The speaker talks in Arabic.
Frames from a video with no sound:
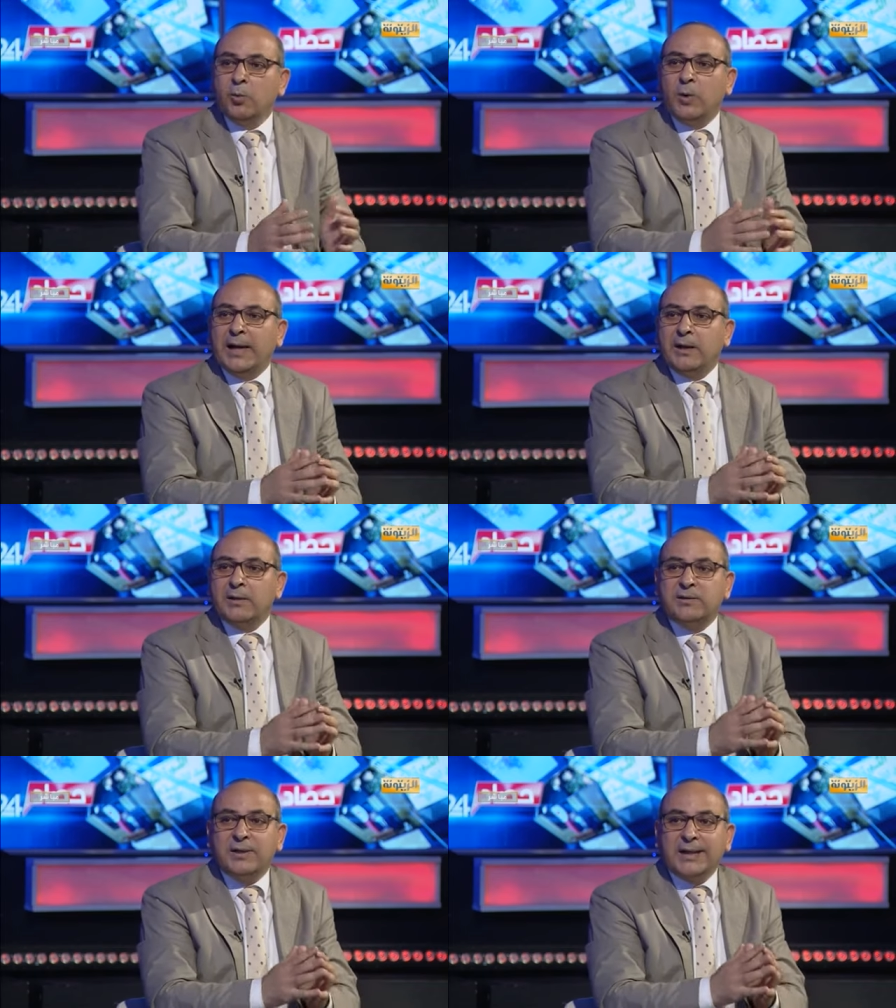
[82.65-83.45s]

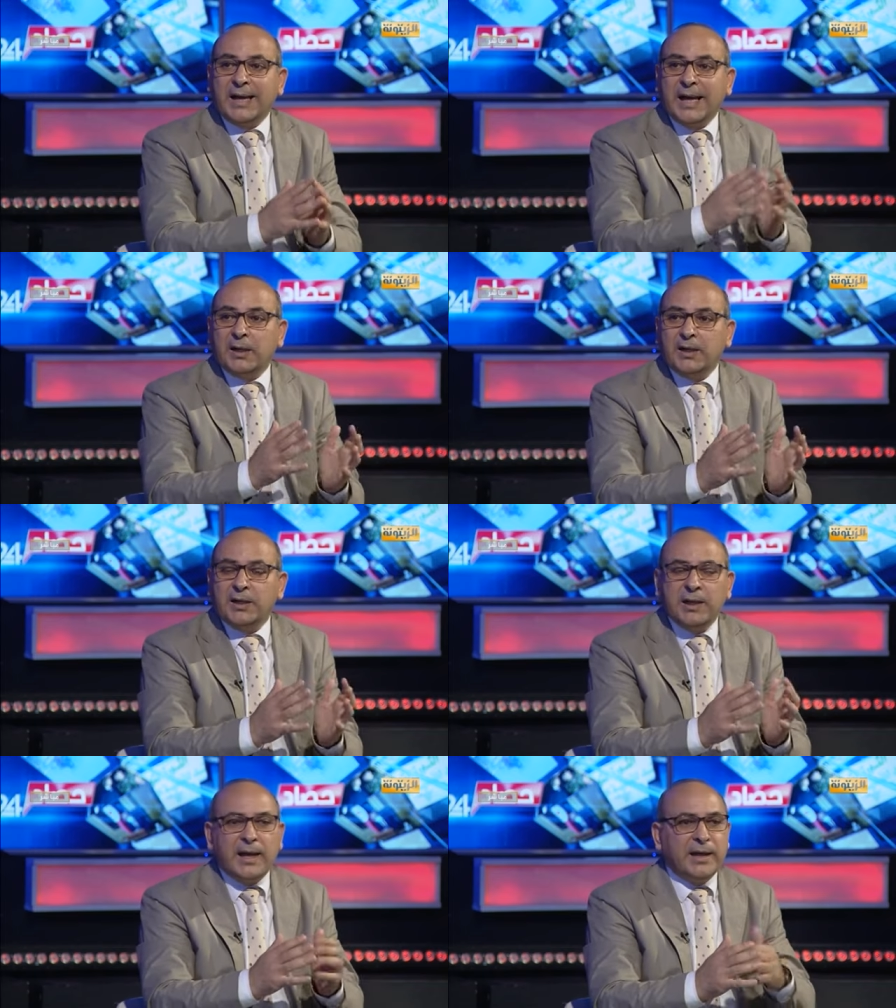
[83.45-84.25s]
وتلك
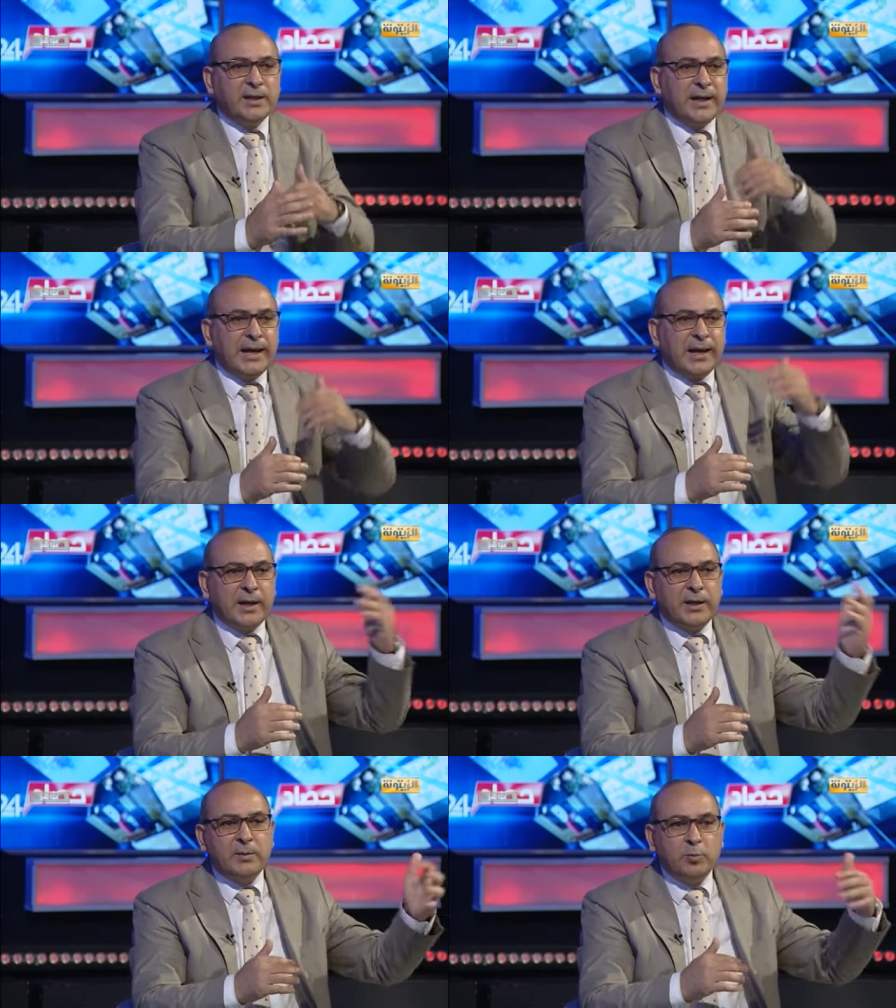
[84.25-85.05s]
العقلية أن
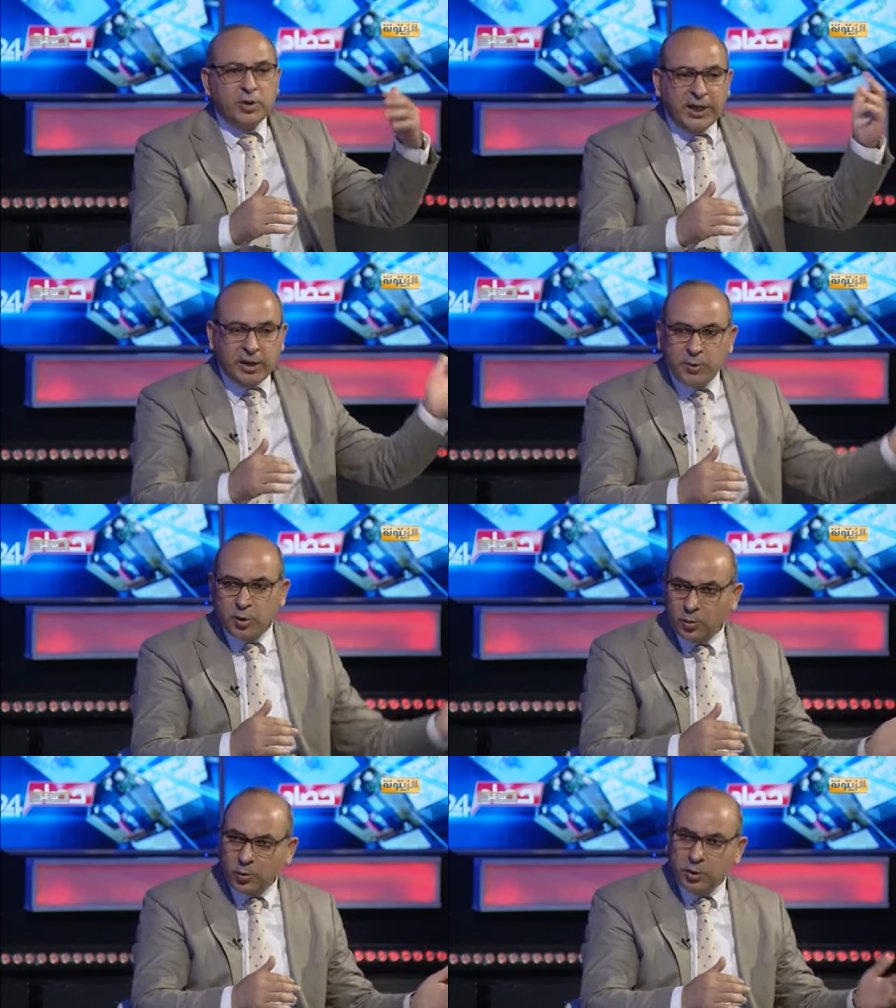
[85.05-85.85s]
الآخرين
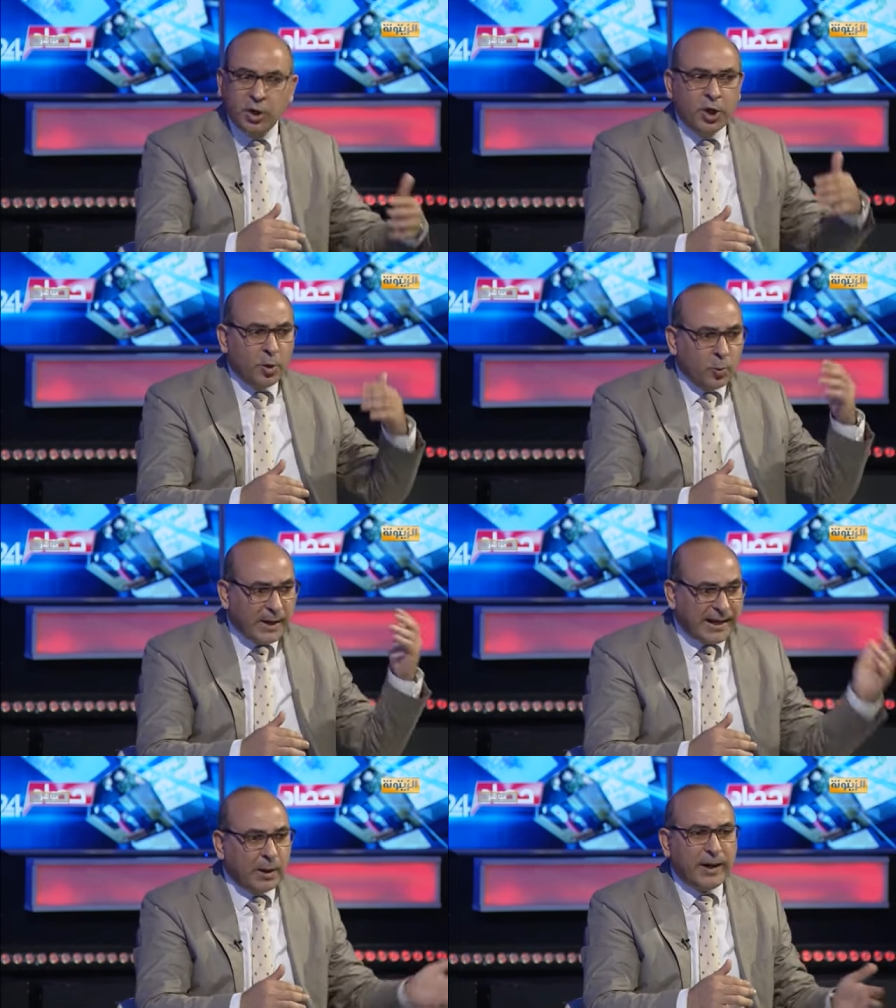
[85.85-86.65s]
متآمرون
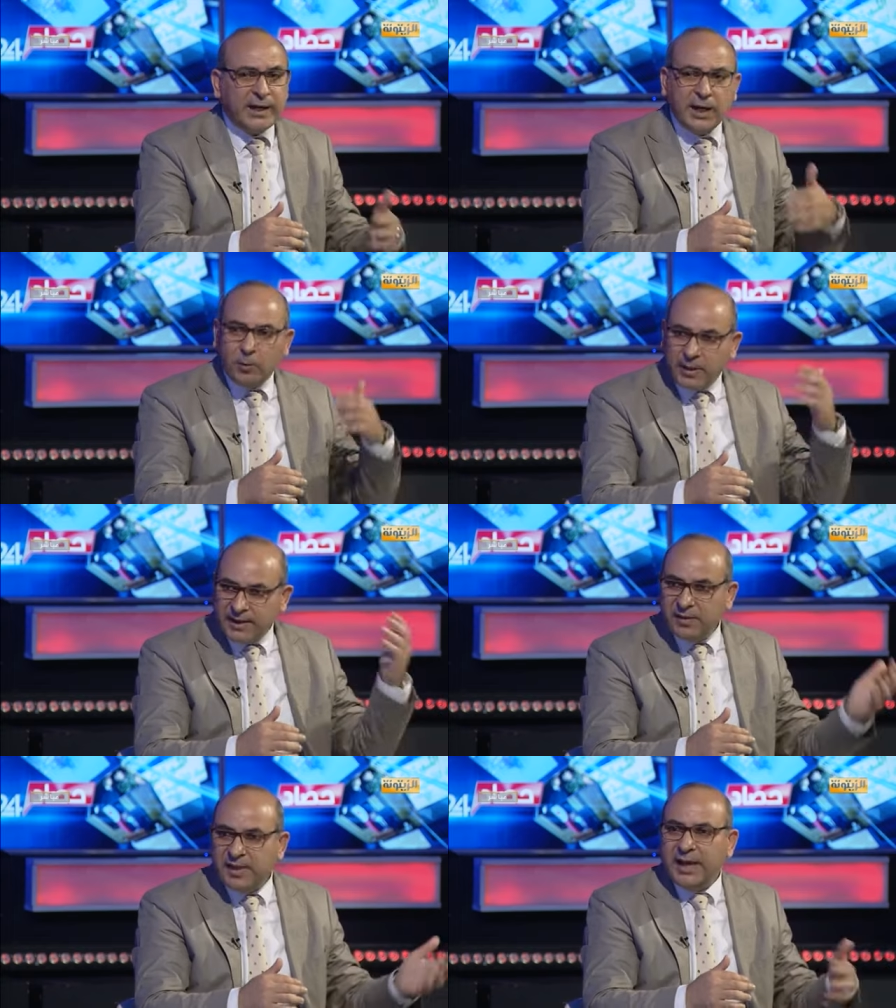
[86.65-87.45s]
وخونة
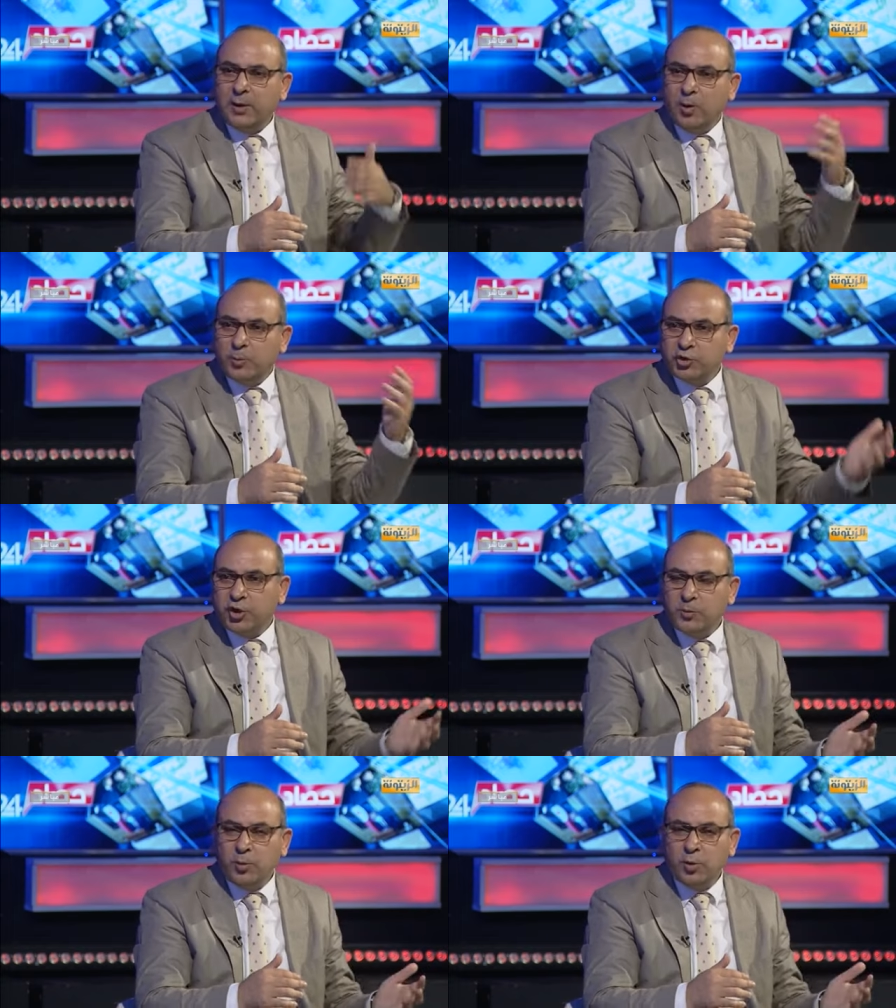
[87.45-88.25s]
وأنذال
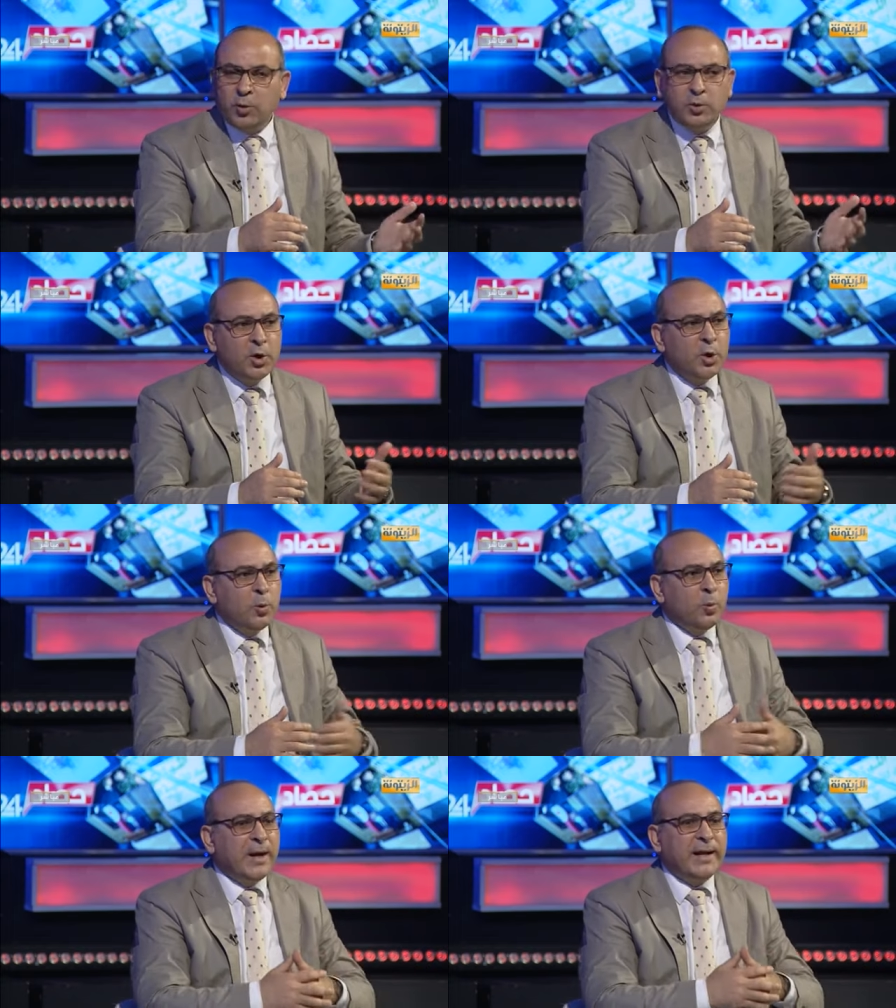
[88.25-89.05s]
ومجرمون
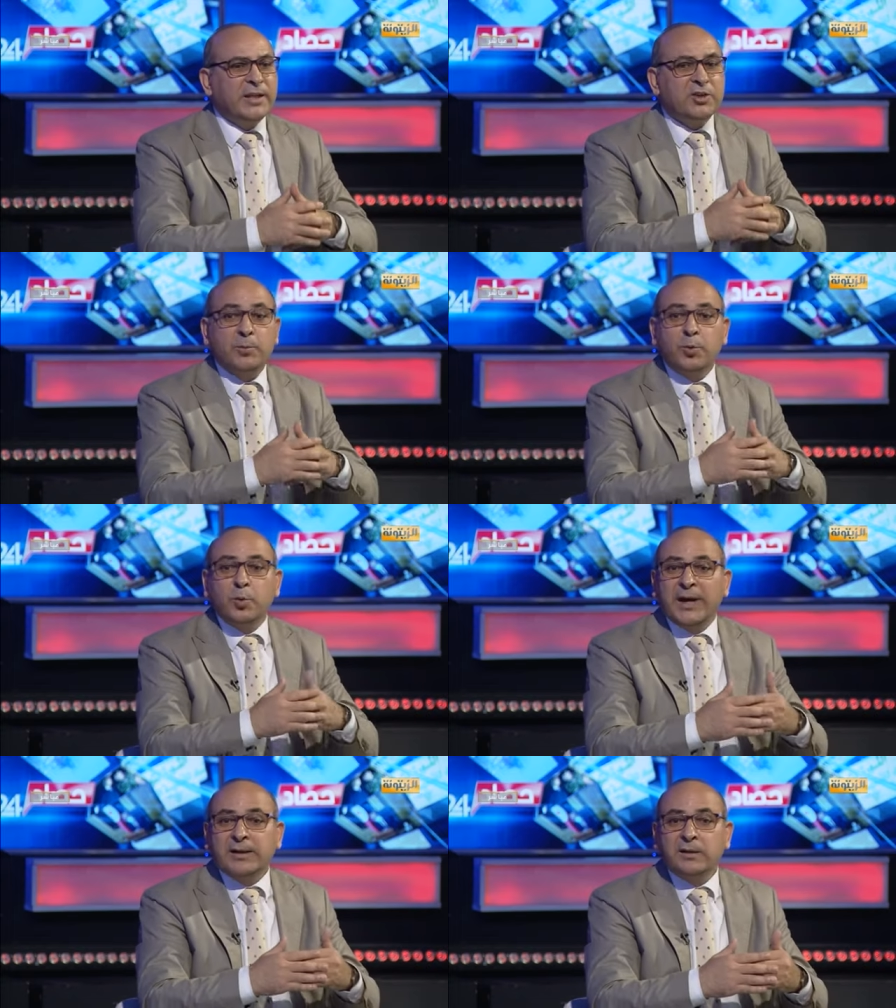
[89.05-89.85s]

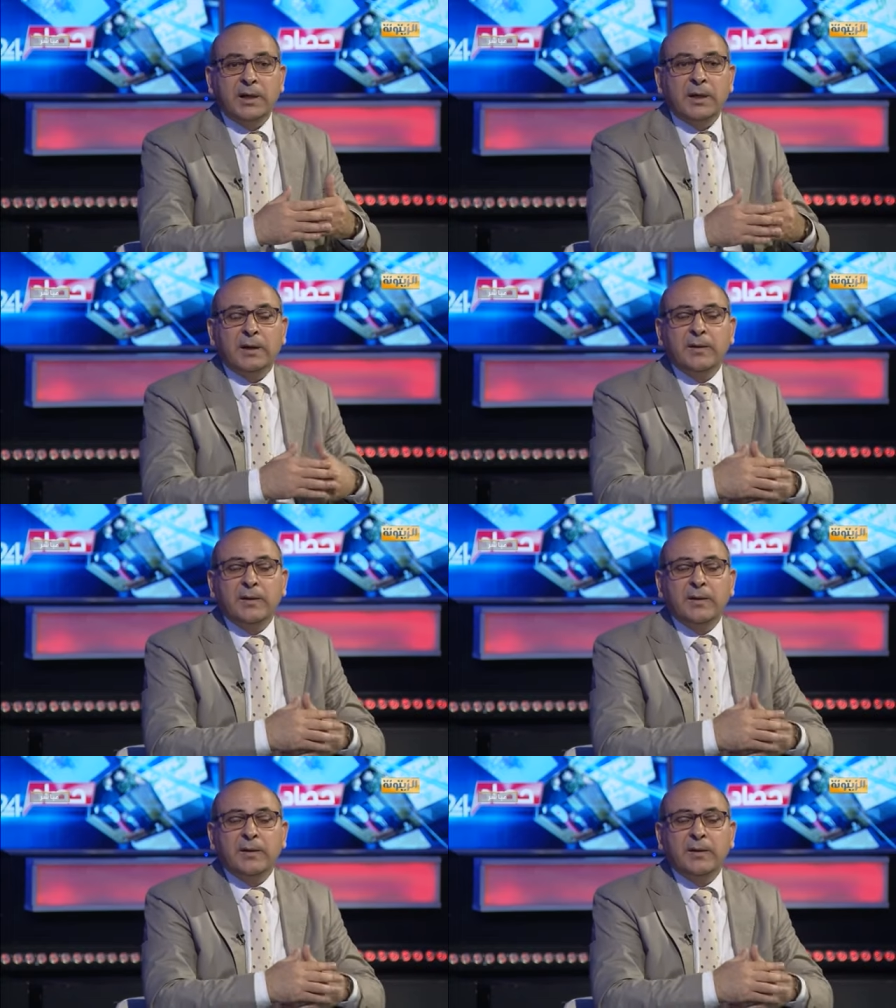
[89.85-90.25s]
ويجب أن